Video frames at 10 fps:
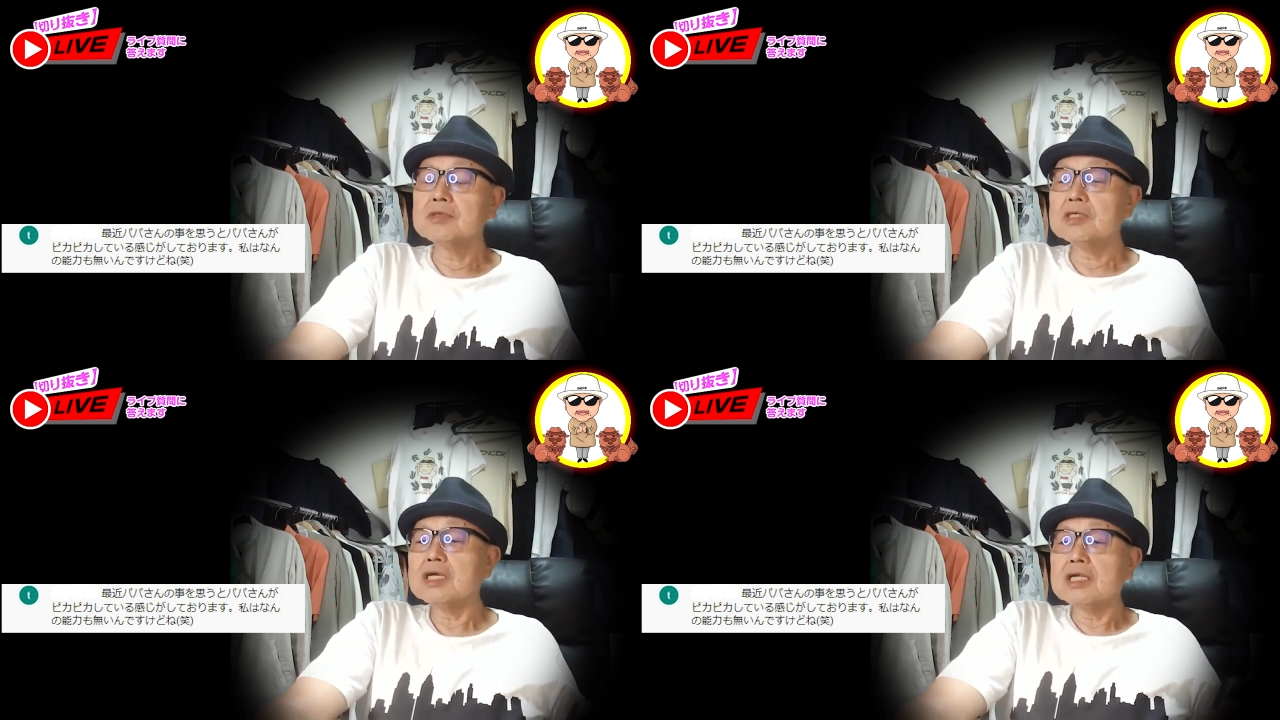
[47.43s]

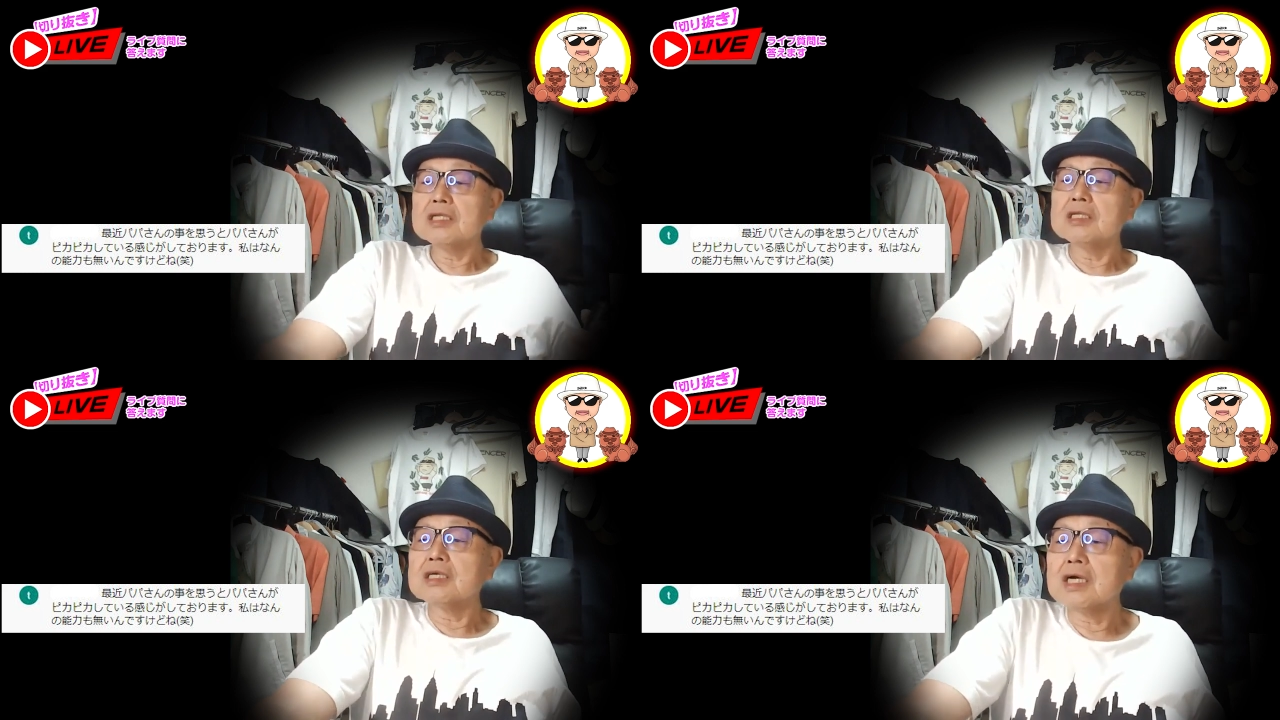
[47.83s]
無理や
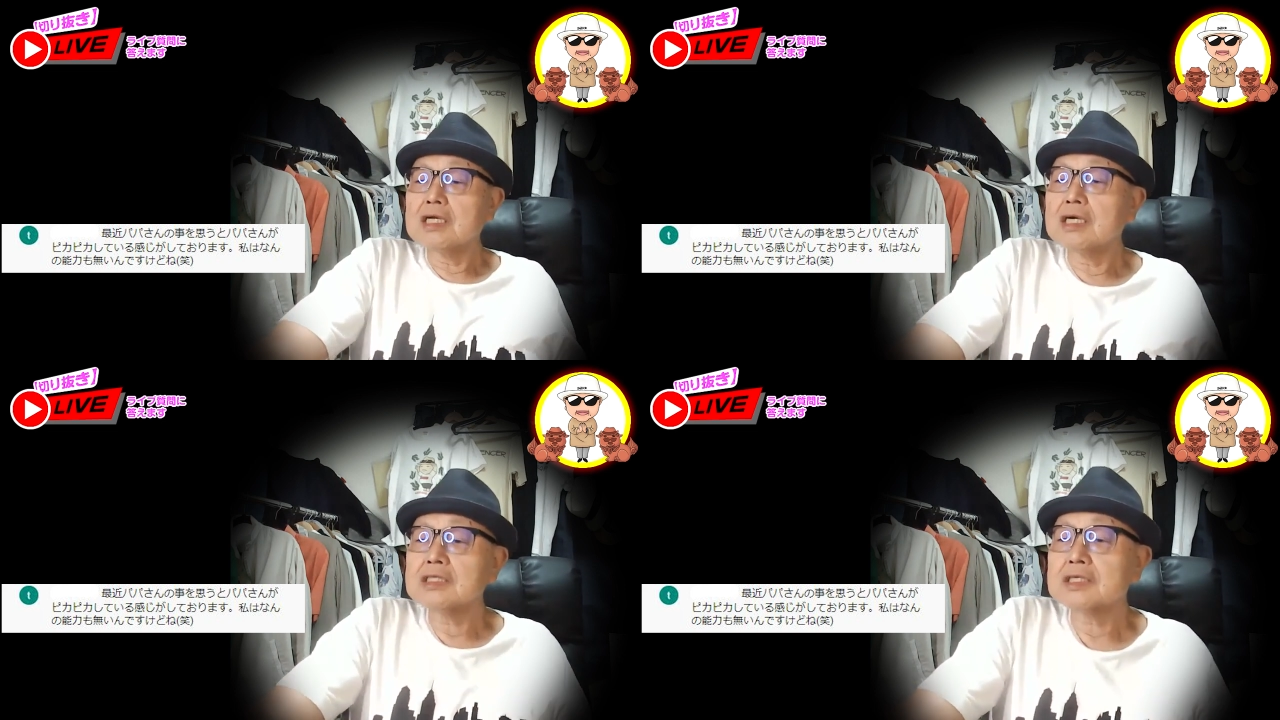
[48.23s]
りに
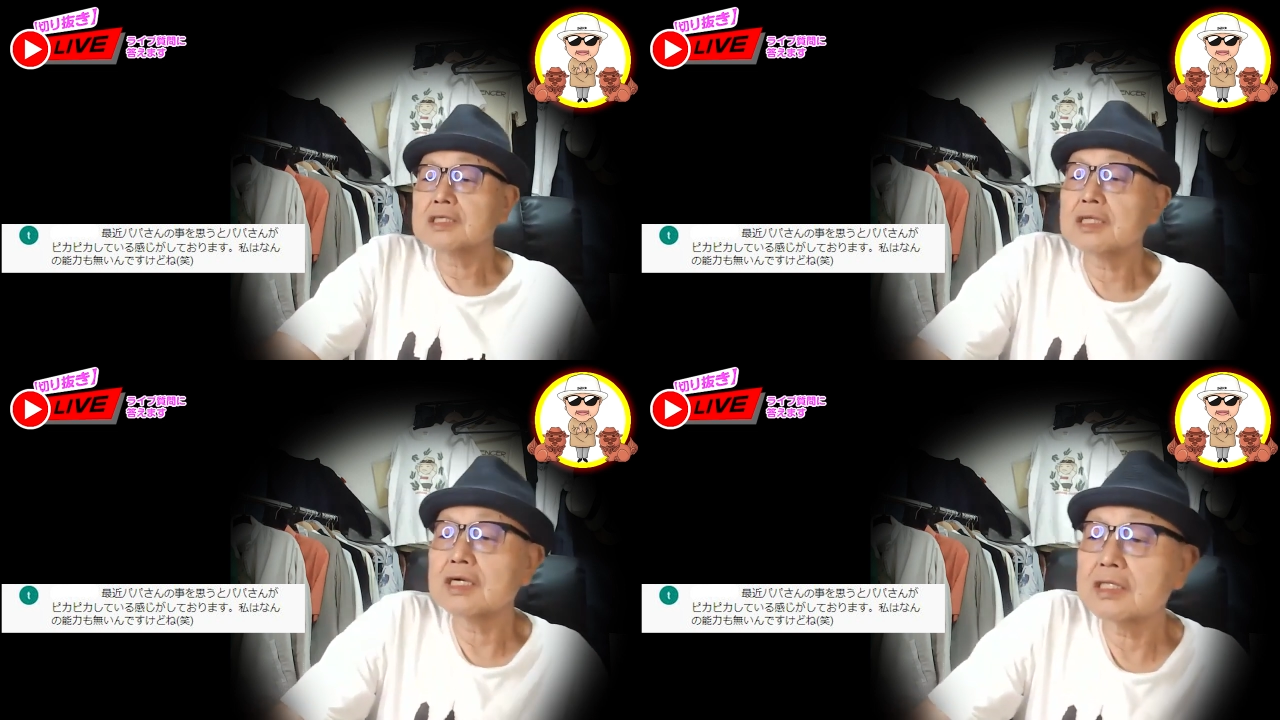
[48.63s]
開眼
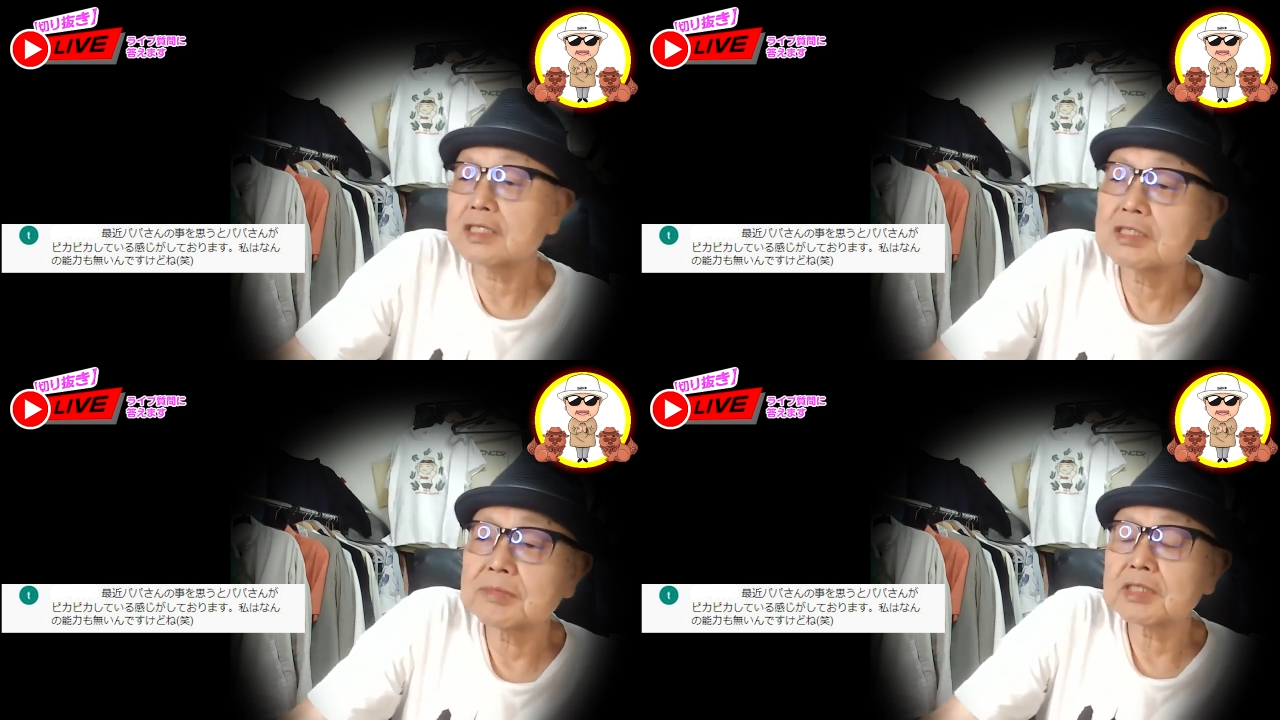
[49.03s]
させられ
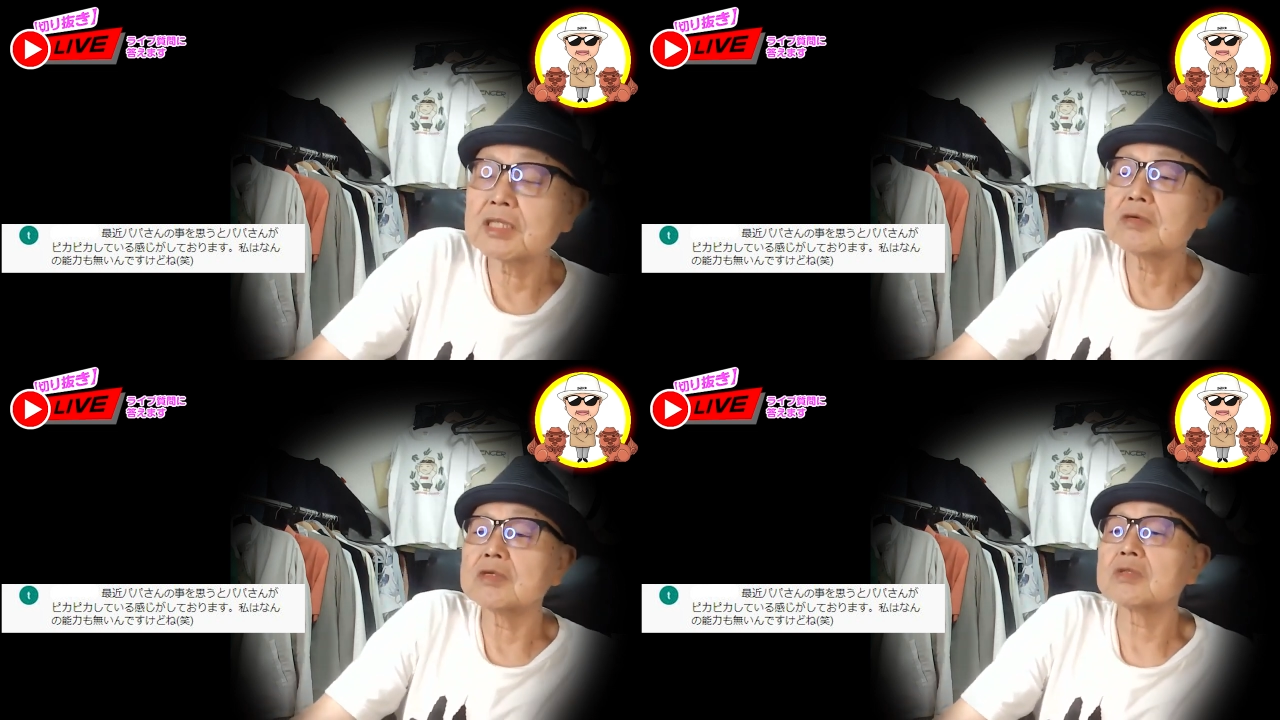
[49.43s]
てしまっ
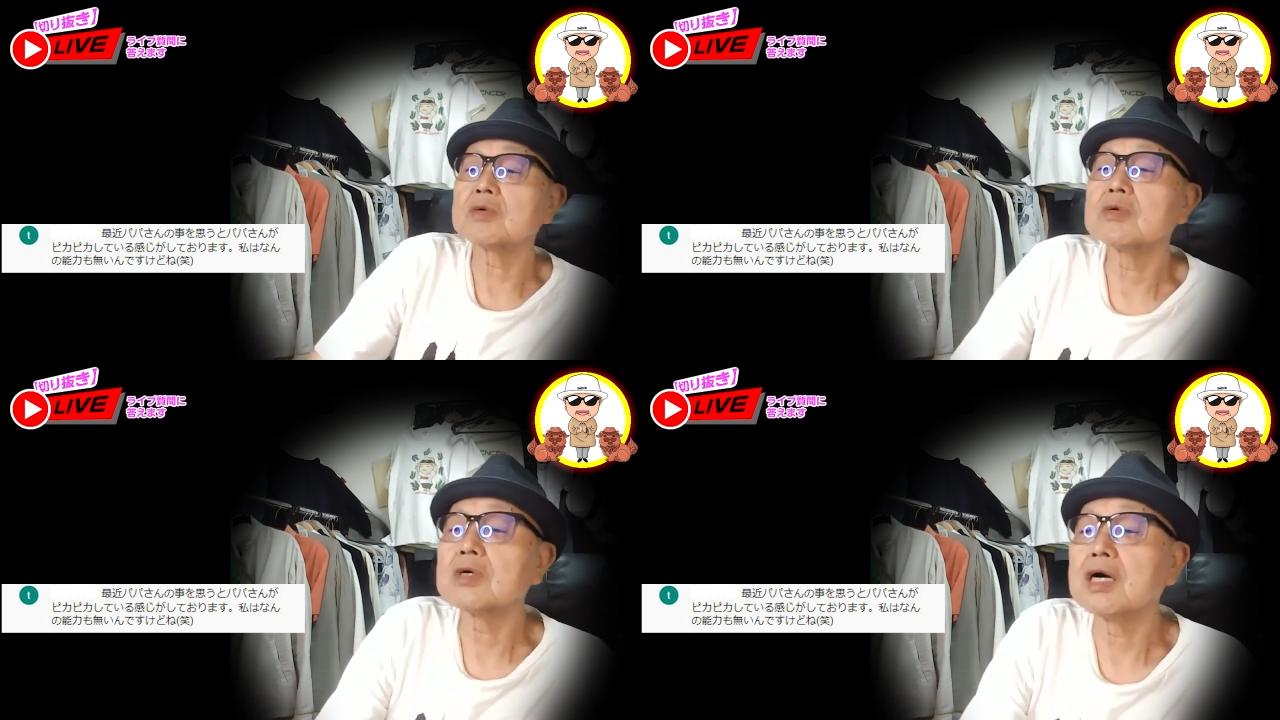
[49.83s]
たような
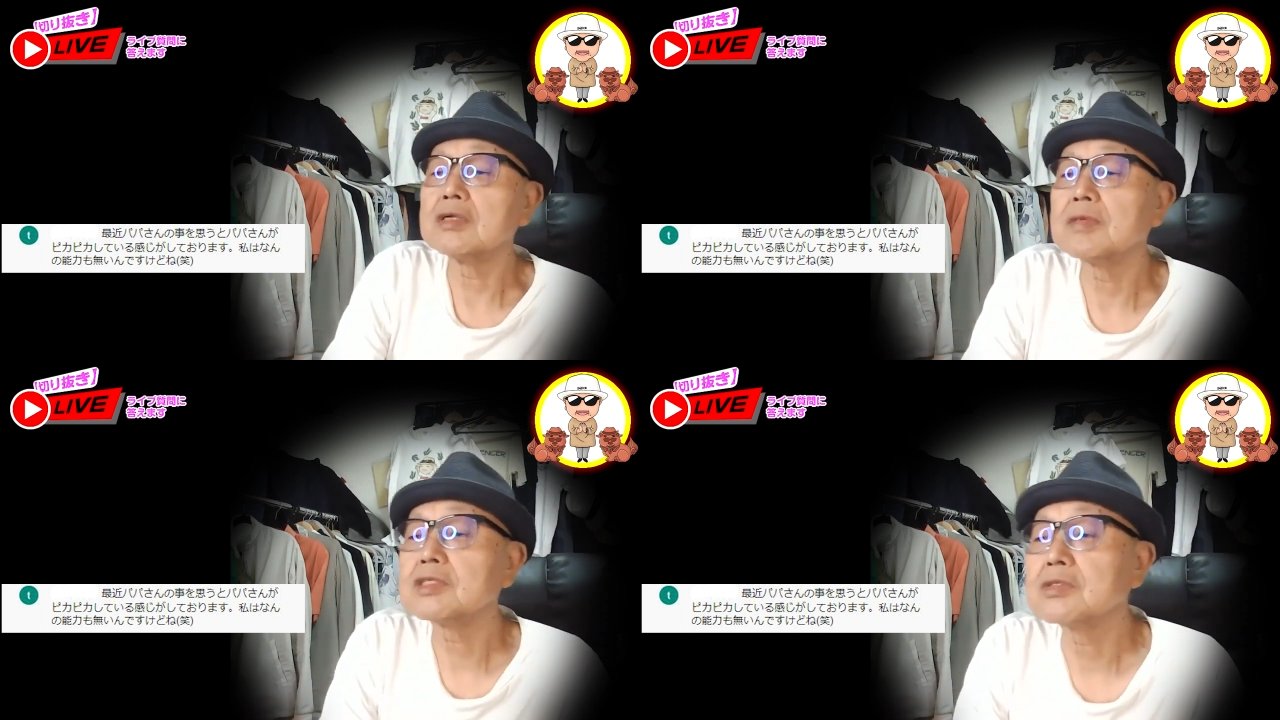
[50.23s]
ところがあ
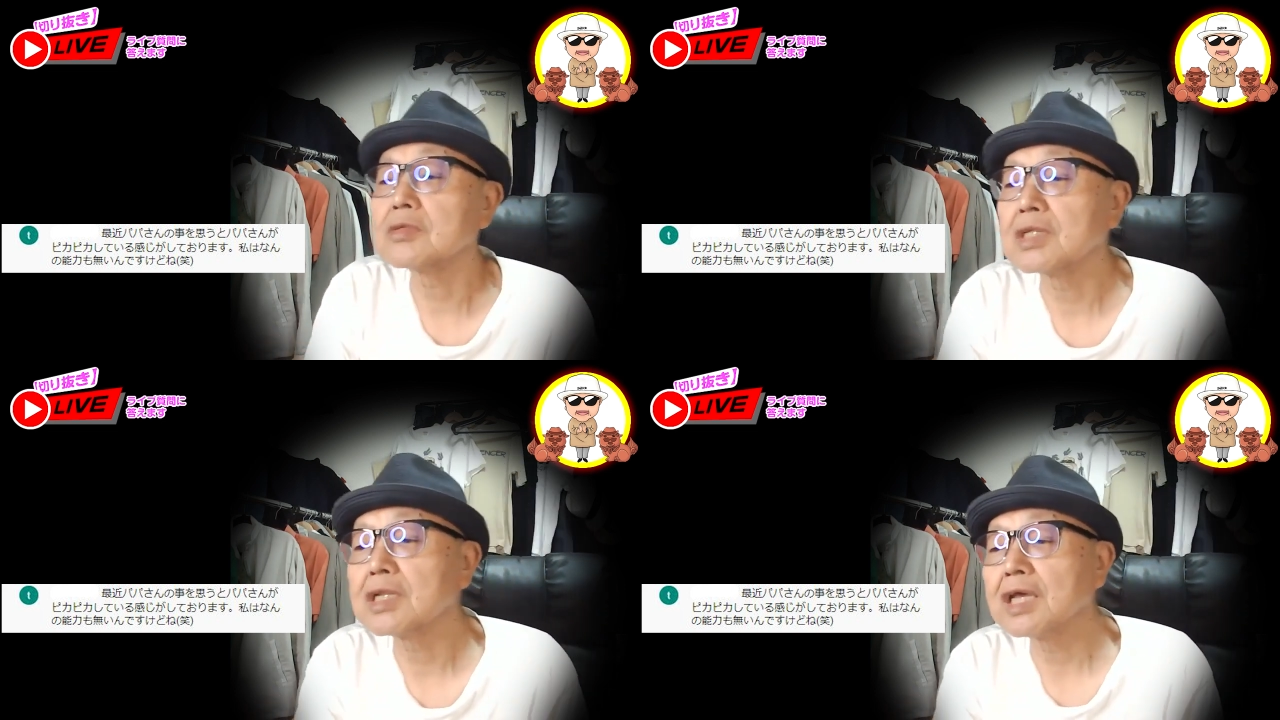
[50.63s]
ります
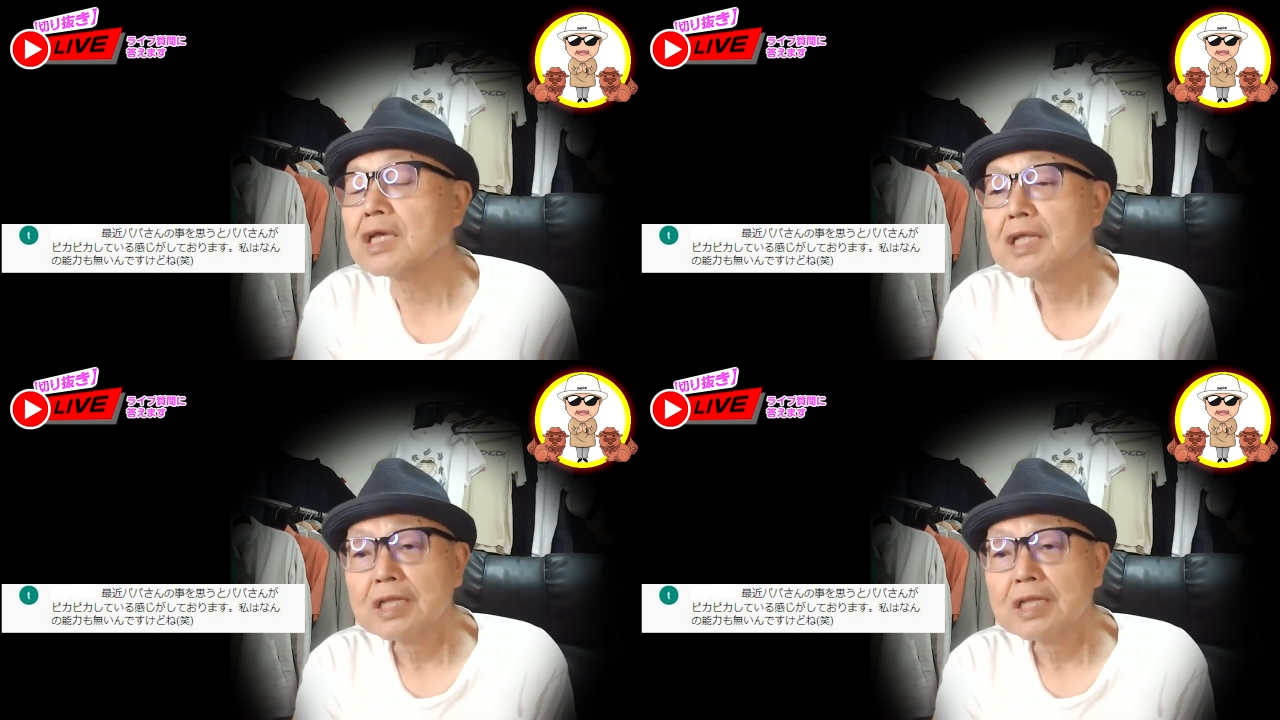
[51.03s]
のでね。